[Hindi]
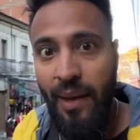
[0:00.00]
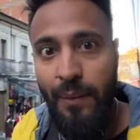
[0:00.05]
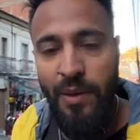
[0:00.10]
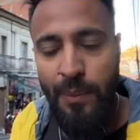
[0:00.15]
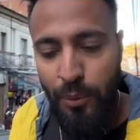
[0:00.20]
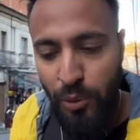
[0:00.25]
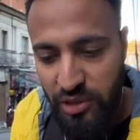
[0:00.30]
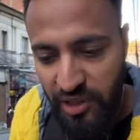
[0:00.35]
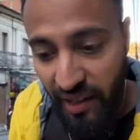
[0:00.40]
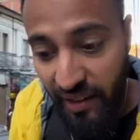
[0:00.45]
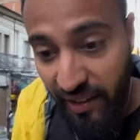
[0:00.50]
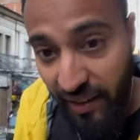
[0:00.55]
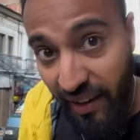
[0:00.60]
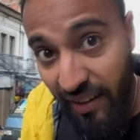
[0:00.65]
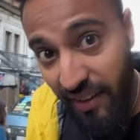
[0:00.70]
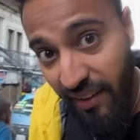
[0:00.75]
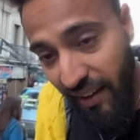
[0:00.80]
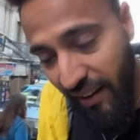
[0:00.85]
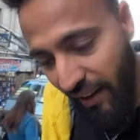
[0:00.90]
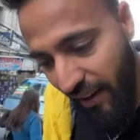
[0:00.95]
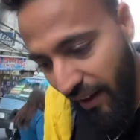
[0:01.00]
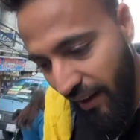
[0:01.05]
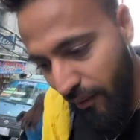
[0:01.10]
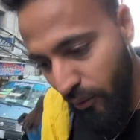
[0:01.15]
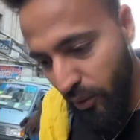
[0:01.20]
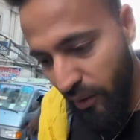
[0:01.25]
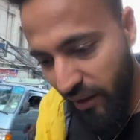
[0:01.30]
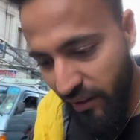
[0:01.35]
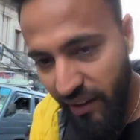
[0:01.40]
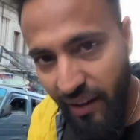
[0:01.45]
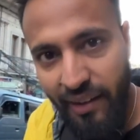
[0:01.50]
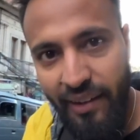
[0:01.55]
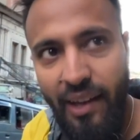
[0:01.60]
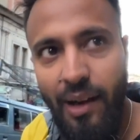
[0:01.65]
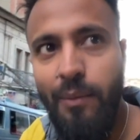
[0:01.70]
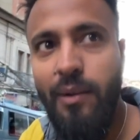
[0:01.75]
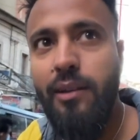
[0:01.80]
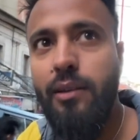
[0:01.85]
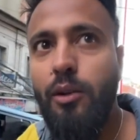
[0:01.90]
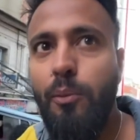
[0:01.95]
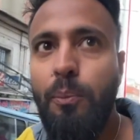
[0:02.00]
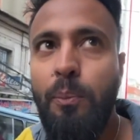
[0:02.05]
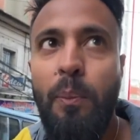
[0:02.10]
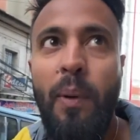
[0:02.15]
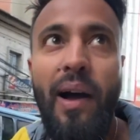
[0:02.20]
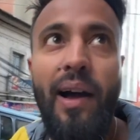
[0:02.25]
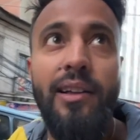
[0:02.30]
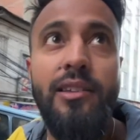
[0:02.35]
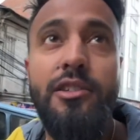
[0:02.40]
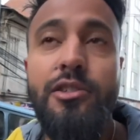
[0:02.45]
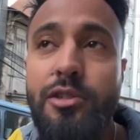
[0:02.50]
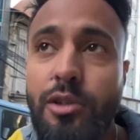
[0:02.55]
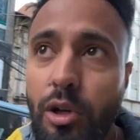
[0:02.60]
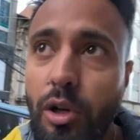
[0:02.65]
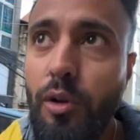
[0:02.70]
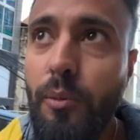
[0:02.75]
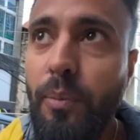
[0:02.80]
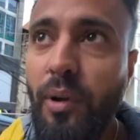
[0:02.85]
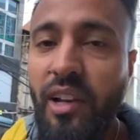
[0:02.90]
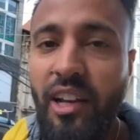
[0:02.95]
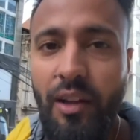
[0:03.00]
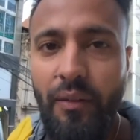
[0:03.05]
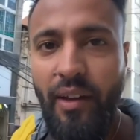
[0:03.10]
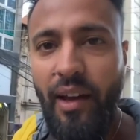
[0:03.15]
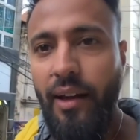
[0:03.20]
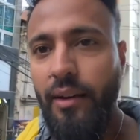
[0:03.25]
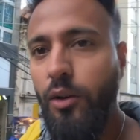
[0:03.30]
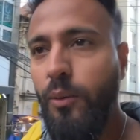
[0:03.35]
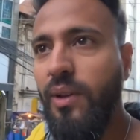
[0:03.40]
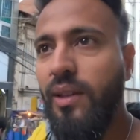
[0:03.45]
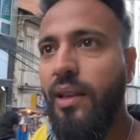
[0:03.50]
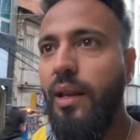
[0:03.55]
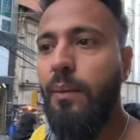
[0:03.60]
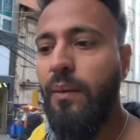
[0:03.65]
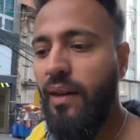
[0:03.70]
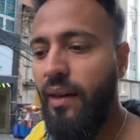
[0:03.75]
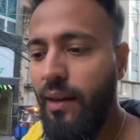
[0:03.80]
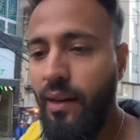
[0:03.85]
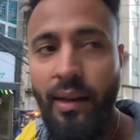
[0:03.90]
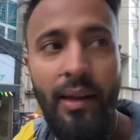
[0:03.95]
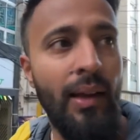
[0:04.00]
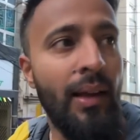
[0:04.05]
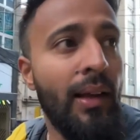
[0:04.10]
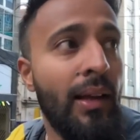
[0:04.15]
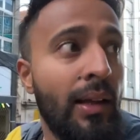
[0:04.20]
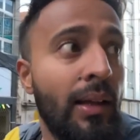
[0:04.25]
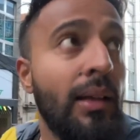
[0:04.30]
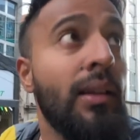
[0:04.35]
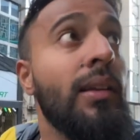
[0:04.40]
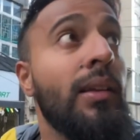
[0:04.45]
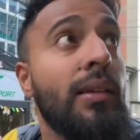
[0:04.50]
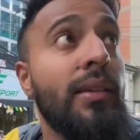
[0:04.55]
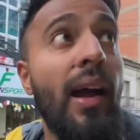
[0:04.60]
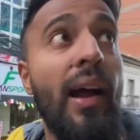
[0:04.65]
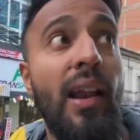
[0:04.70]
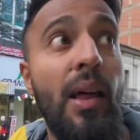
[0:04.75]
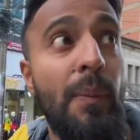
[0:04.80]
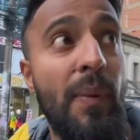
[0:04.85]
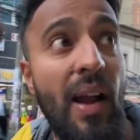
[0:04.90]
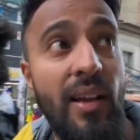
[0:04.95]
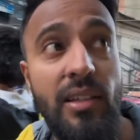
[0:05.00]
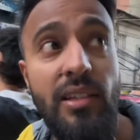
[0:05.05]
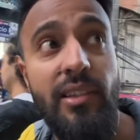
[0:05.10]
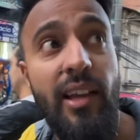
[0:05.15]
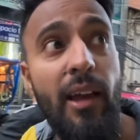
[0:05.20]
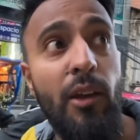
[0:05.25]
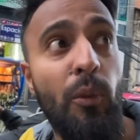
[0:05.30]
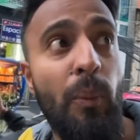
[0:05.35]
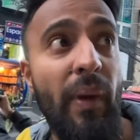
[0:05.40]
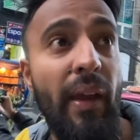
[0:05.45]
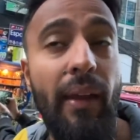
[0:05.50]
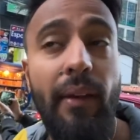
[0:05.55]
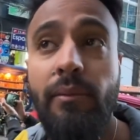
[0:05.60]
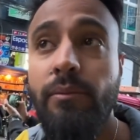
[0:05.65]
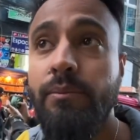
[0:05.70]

अभी पूछा कि कितने का है वो एक डेड यामा तो 500 सौ बोलीवियानो मतलब कि साढ़े पांच हजार रुपए